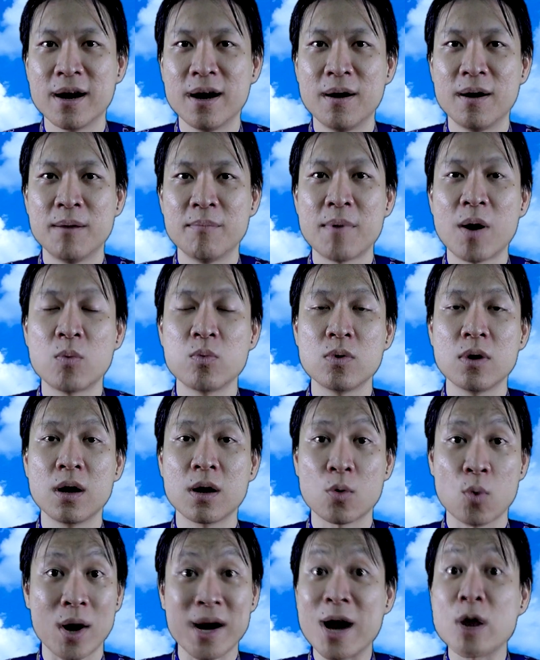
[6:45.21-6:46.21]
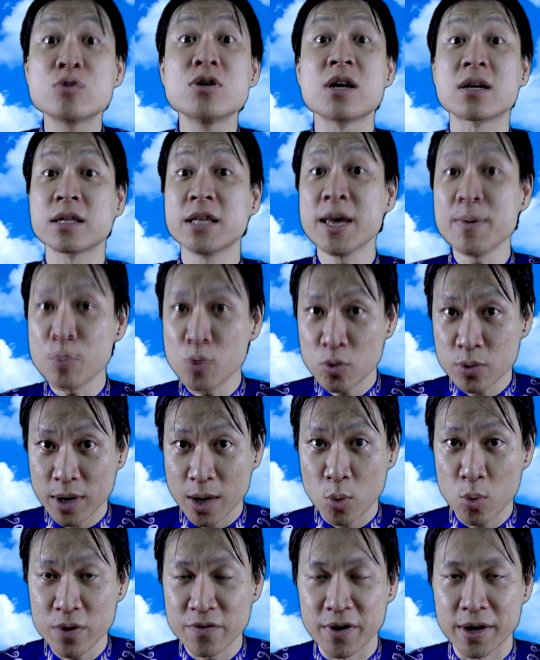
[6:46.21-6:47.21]
Ờ, mong ờ, quảng cáo trực tiếp luôn
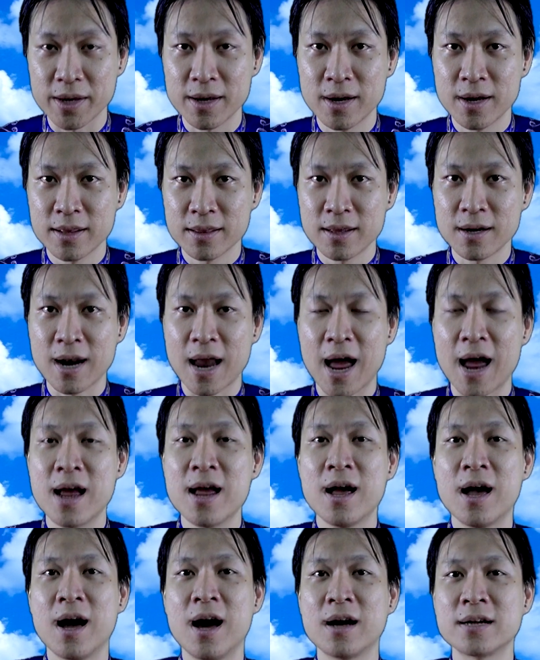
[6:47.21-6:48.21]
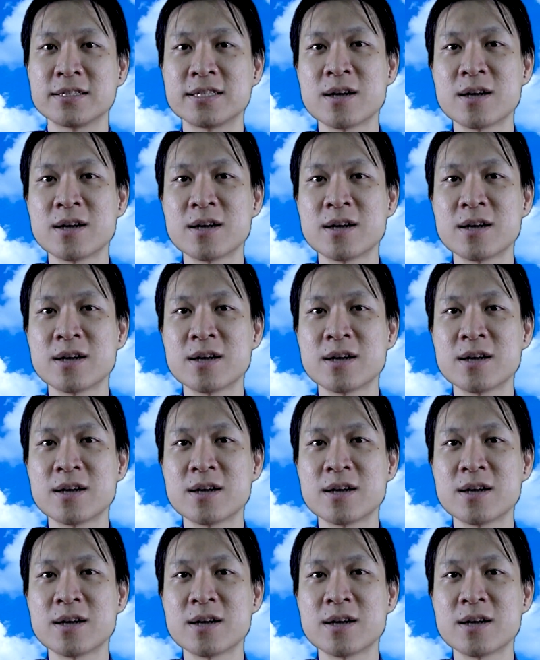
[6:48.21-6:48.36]
nha quý vị tức là ờ,